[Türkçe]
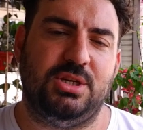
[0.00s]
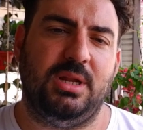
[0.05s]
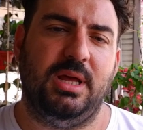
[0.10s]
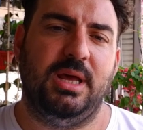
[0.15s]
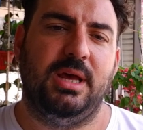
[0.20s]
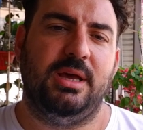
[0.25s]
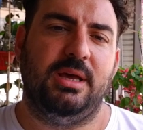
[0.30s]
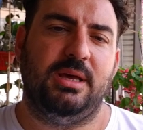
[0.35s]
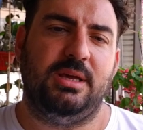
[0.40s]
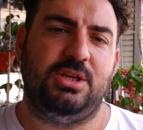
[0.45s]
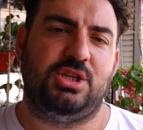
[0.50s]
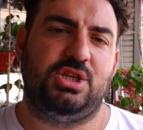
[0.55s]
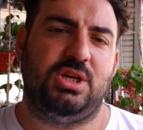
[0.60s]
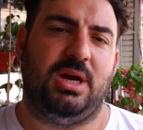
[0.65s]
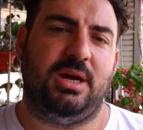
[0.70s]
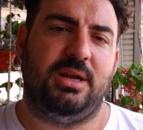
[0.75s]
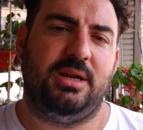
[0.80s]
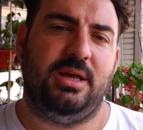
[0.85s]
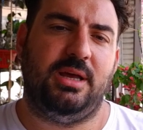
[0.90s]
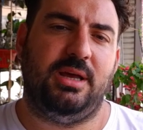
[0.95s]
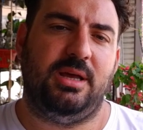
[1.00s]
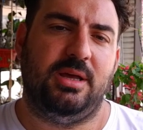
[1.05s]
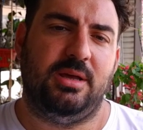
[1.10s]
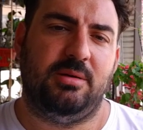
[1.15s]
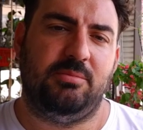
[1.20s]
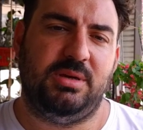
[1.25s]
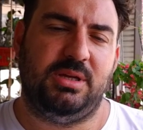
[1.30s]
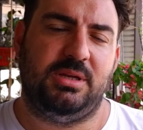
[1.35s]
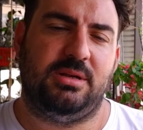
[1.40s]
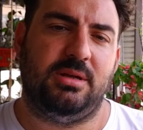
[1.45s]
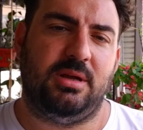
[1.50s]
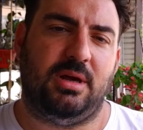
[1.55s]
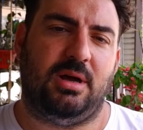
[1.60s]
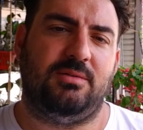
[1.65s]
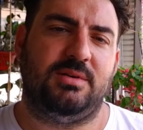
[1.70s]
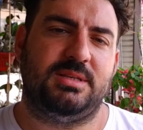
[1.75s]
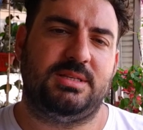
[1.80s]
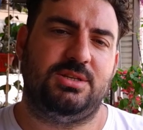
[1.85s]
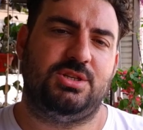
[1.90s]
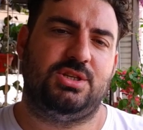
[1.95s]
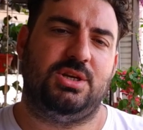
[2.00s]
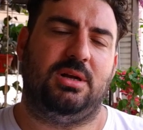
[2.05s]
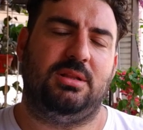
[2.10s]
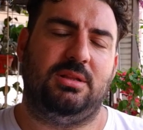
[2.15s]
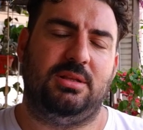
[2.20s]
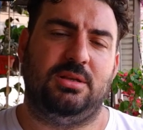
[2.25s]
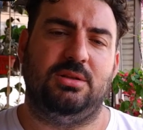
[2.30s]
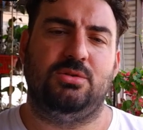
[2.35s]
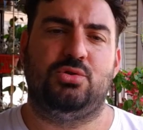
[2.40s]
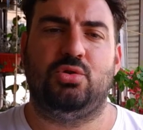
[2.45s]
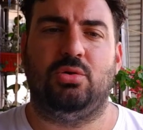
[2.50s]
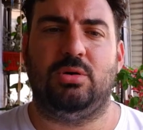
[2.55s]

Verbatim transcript: için içeride bir hava sıcaklığının